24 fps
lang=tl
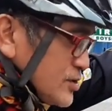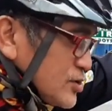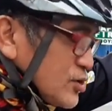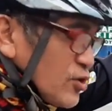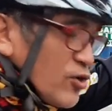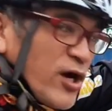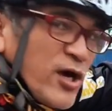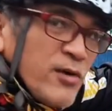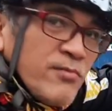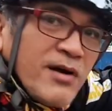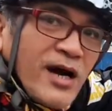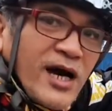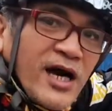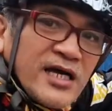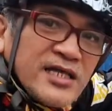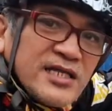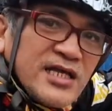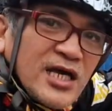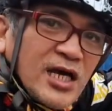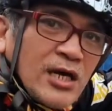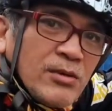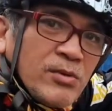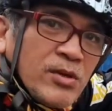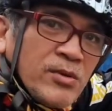so ngayon baka
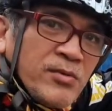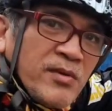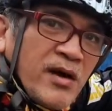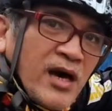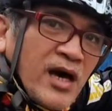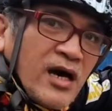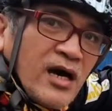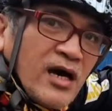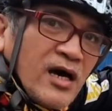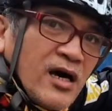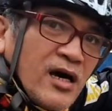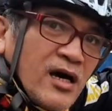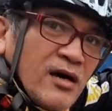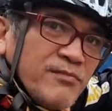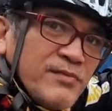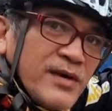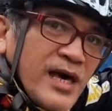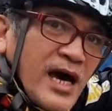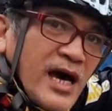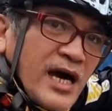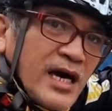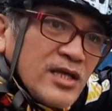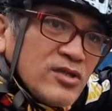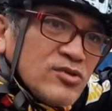hindi kami
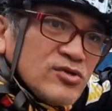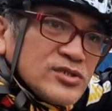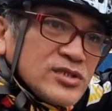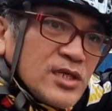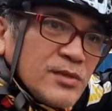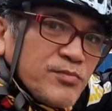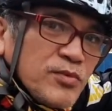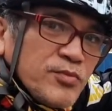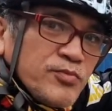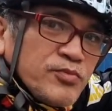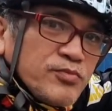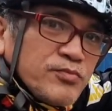makabiyahe doon sa